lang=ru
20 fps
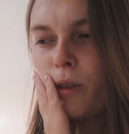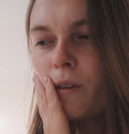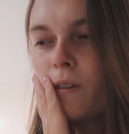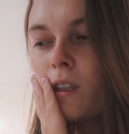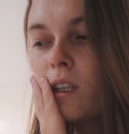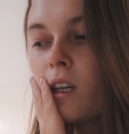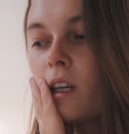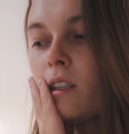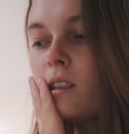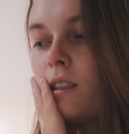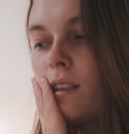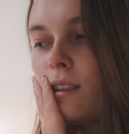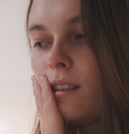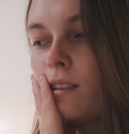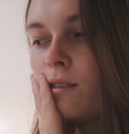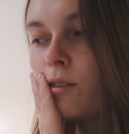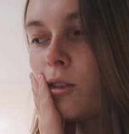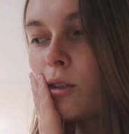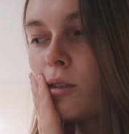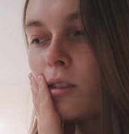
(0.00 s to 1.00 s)

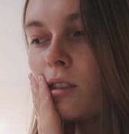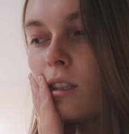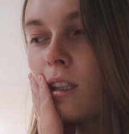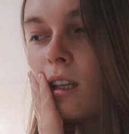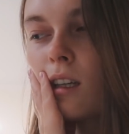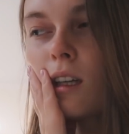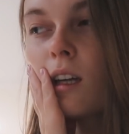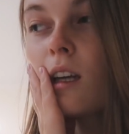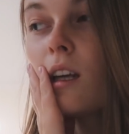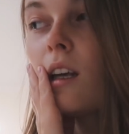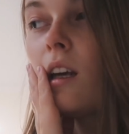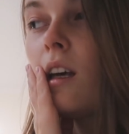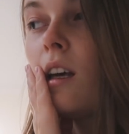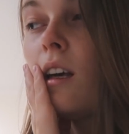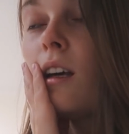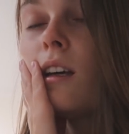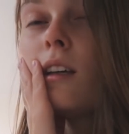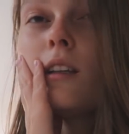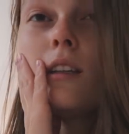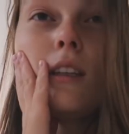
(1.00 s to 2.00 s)
привлекательные вроде как,
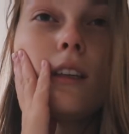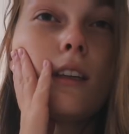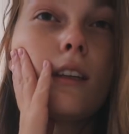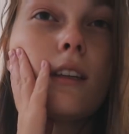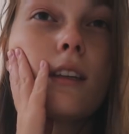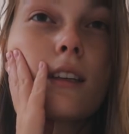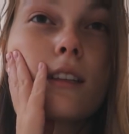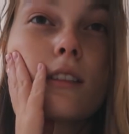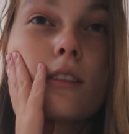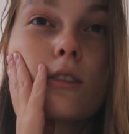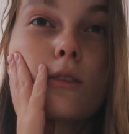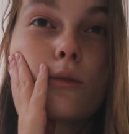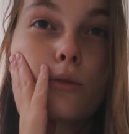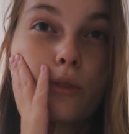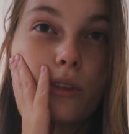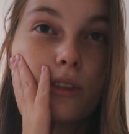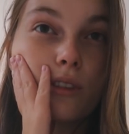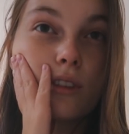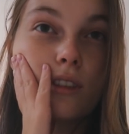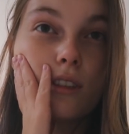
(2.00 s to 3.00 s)
и я
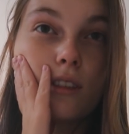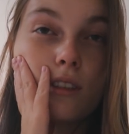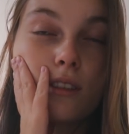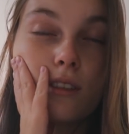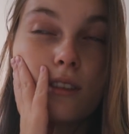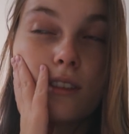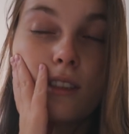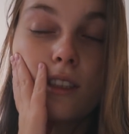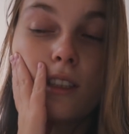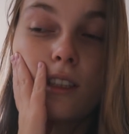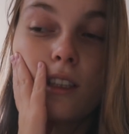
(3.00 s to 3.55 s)
расстроилась,